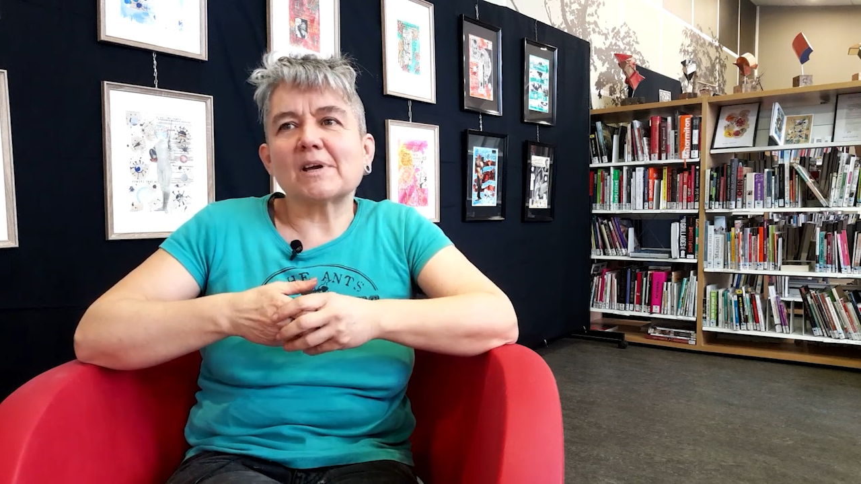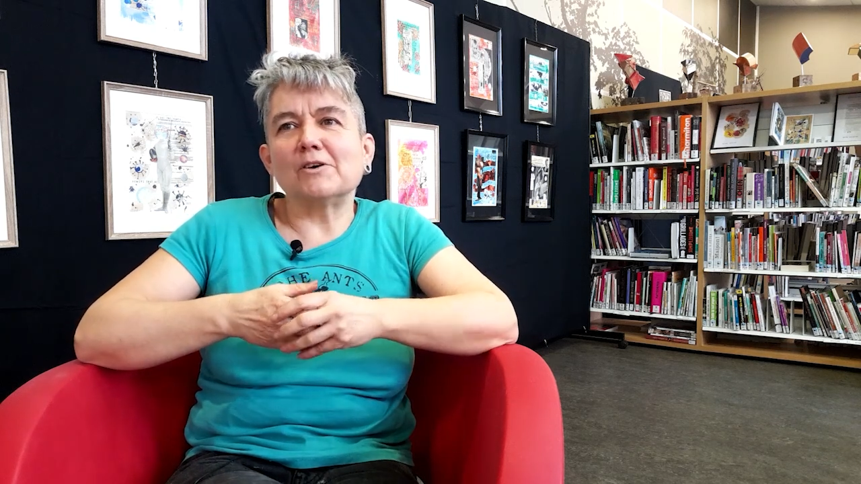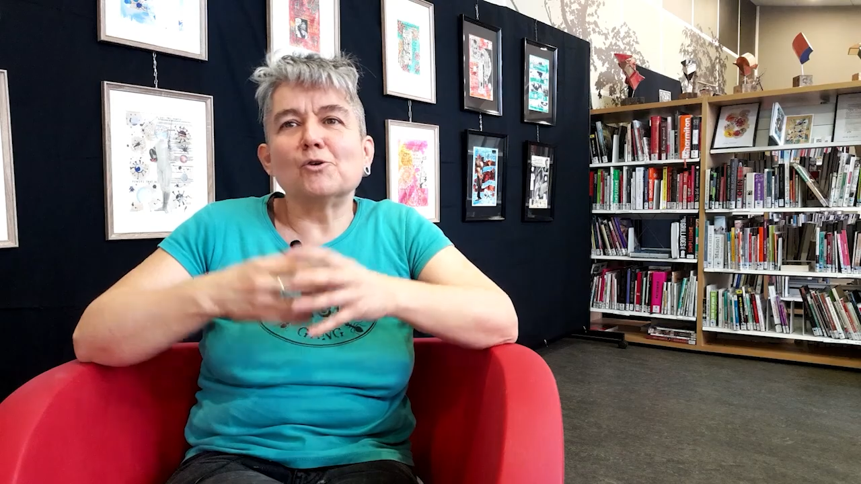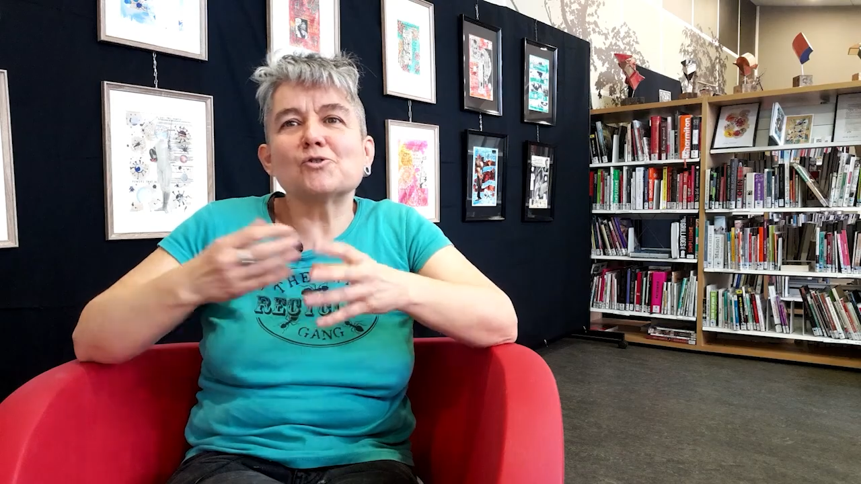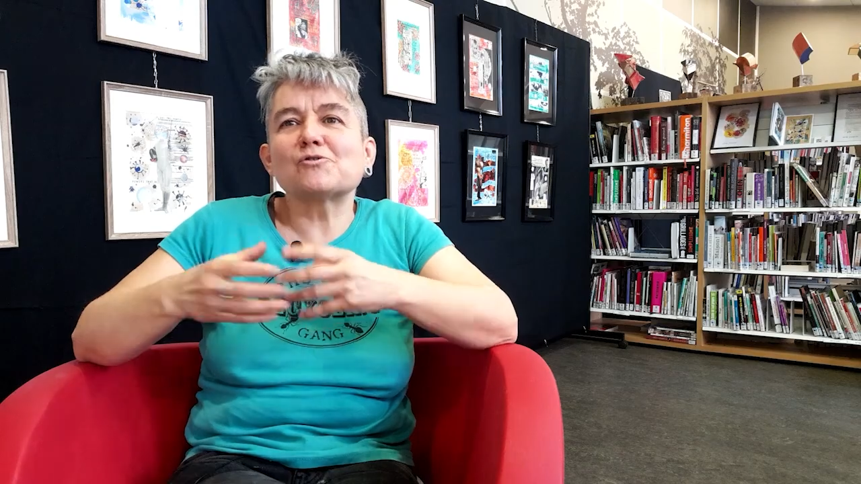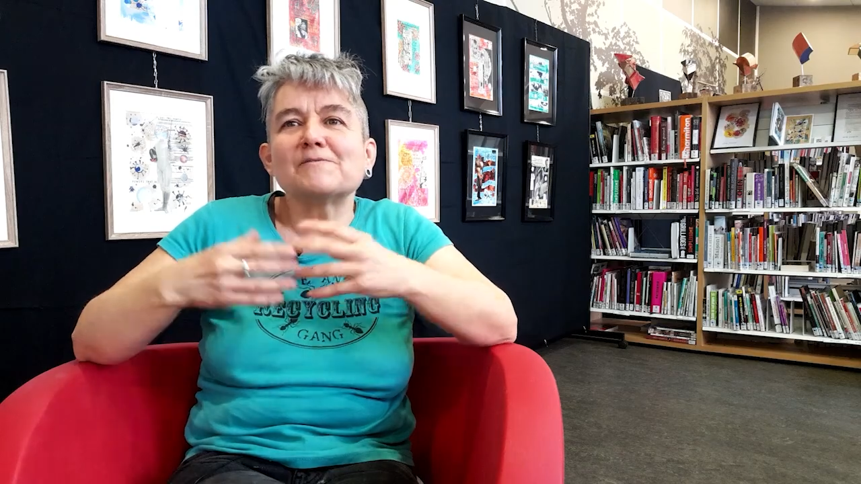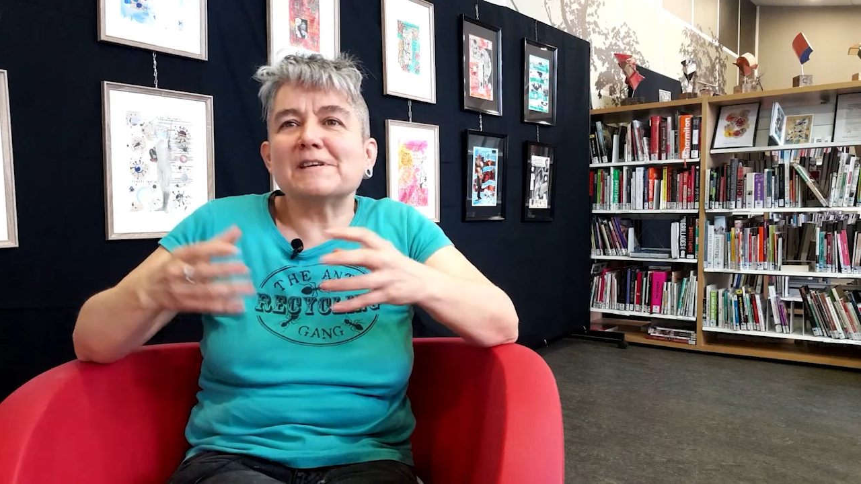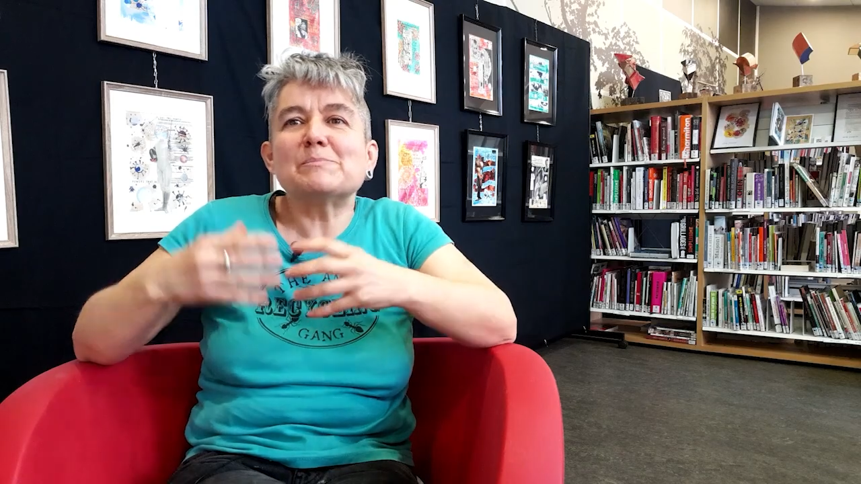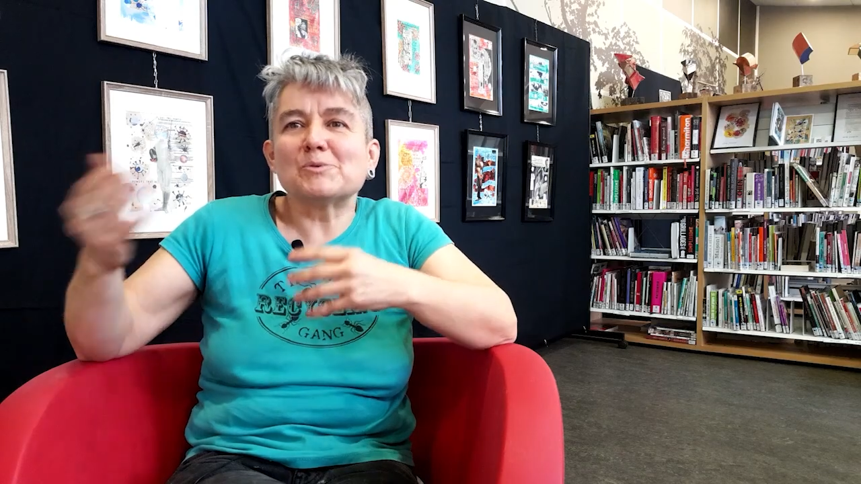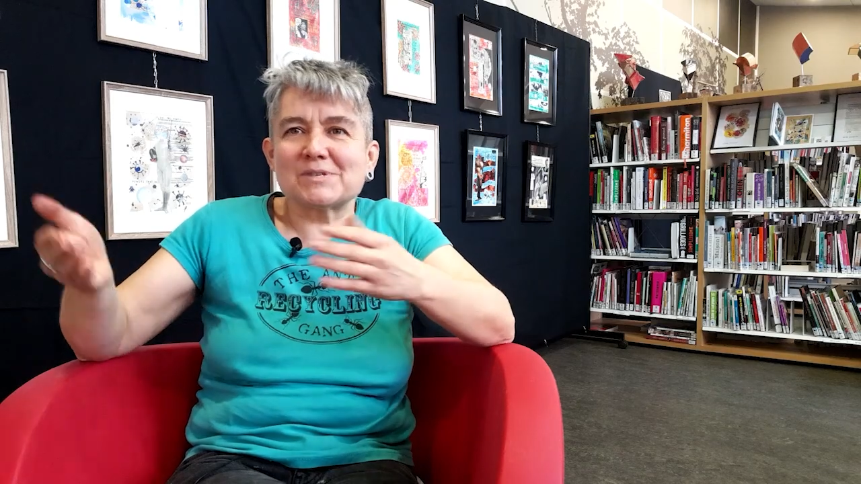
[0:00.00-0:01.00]
une autre
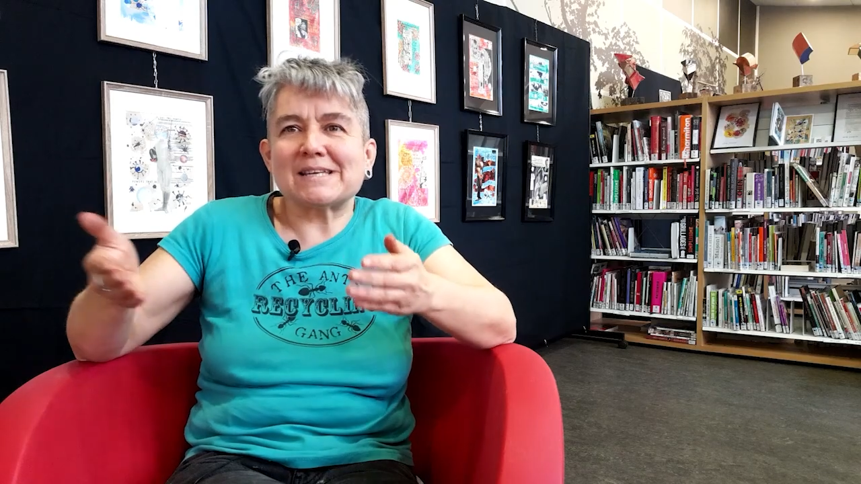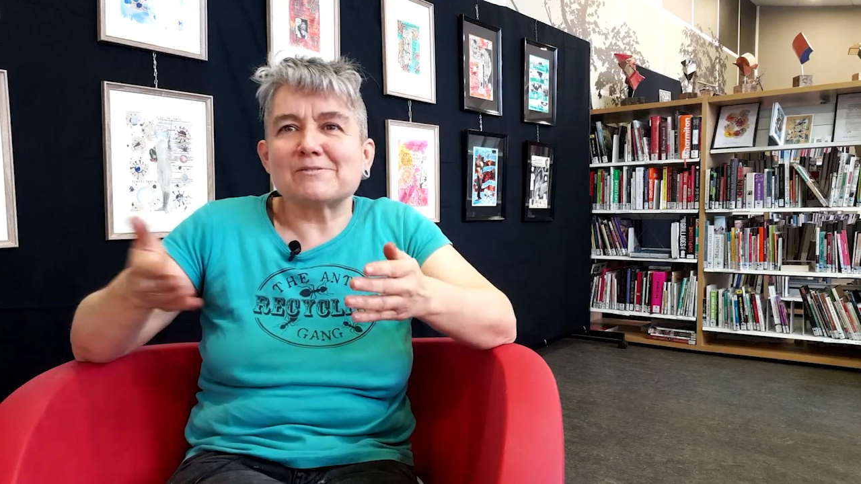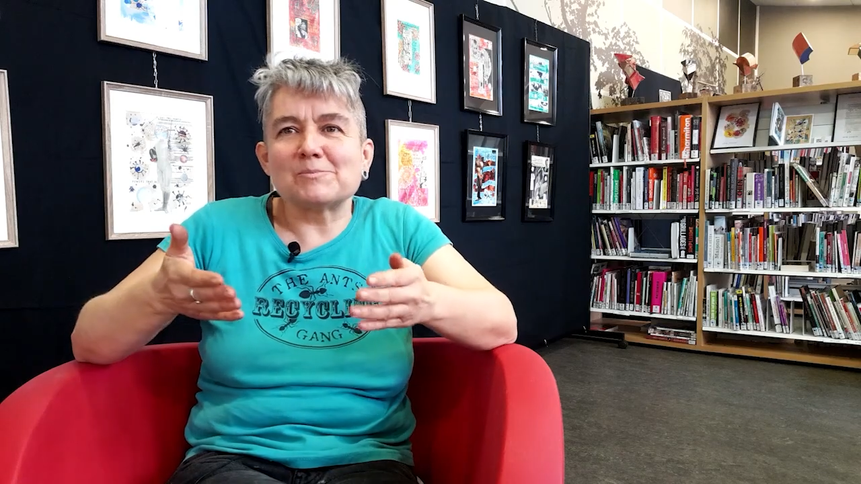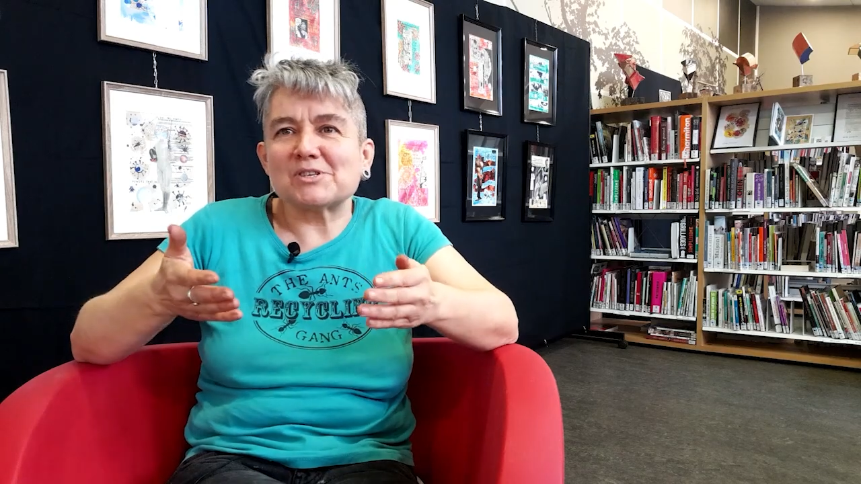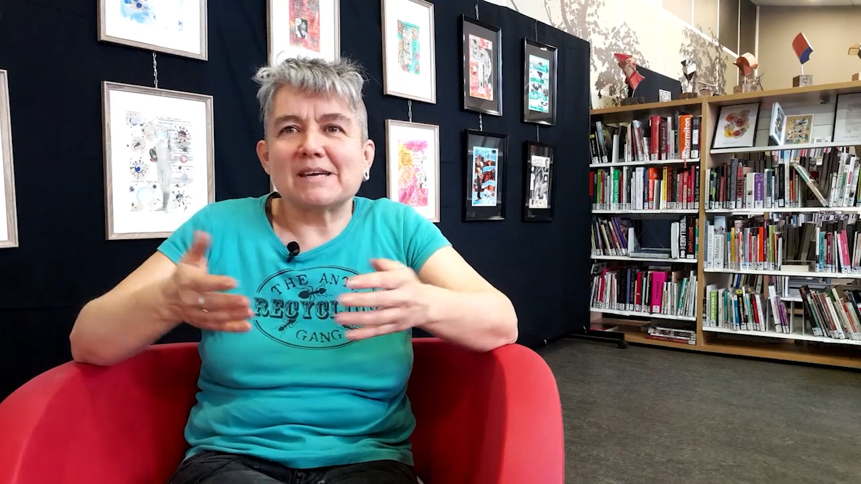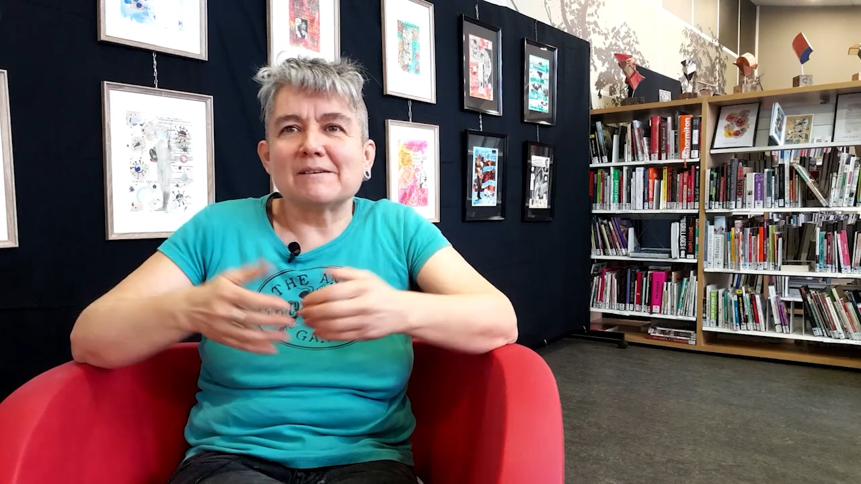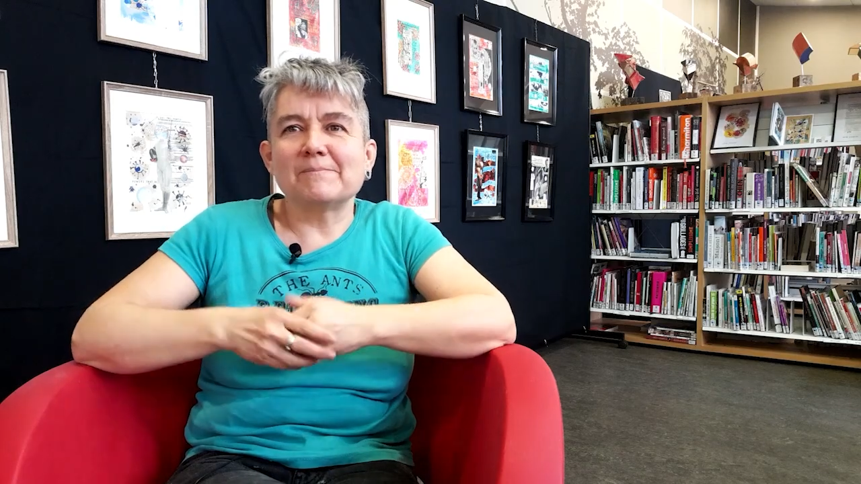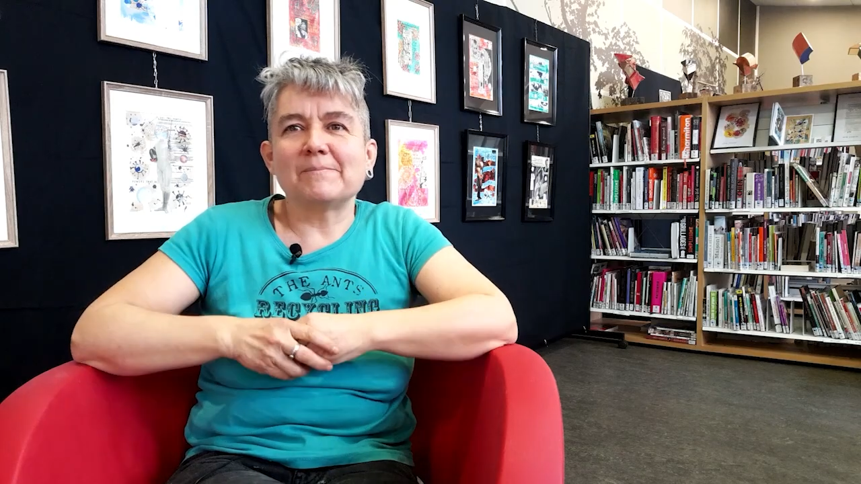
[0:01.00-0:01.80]
vie pour cet objet.